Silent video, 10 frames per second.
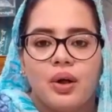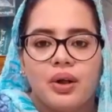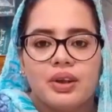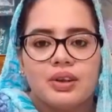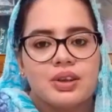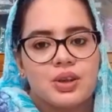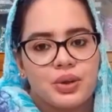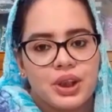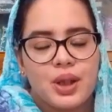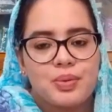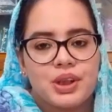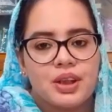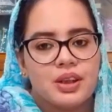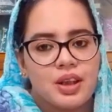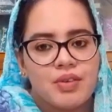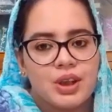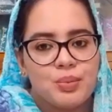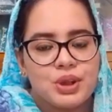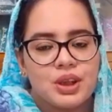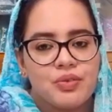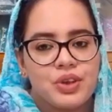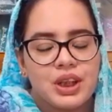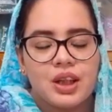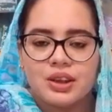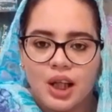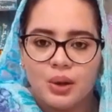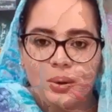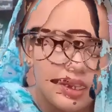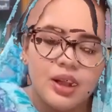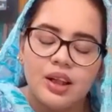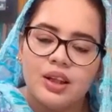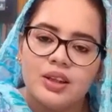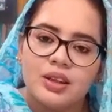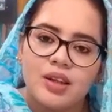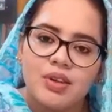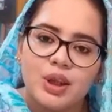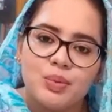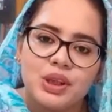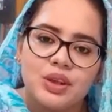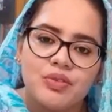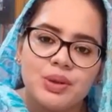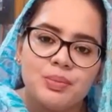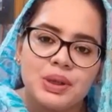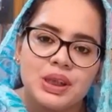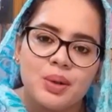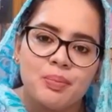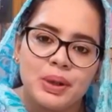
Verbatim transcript: और सऊदी अरब से इन खवतिन मुसनफिन का ताल्लुक है इन खवतिन मुसनफिन में से